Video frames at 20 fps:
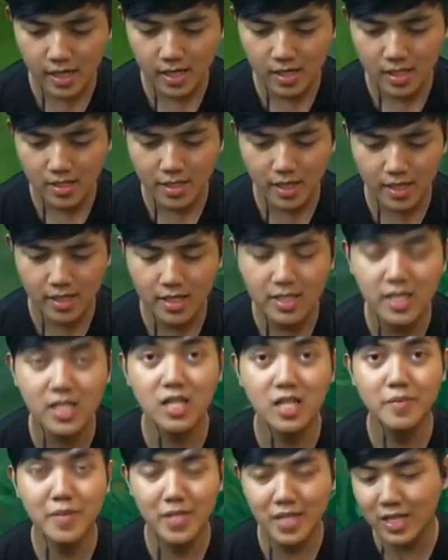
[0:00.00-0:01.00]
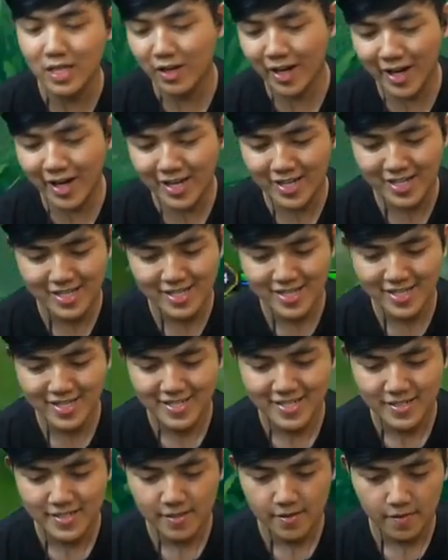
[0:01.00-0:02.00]
cek di deskripsi, oke?
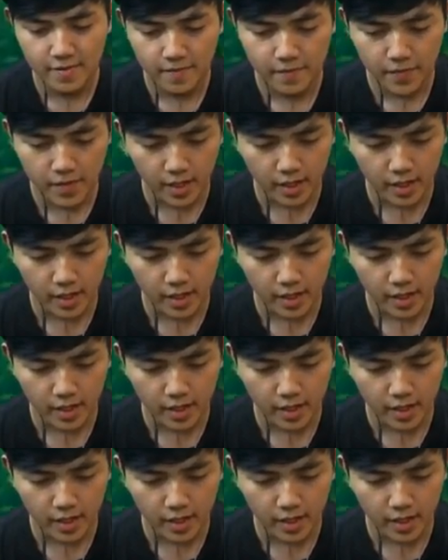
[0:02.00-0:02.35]
Okay?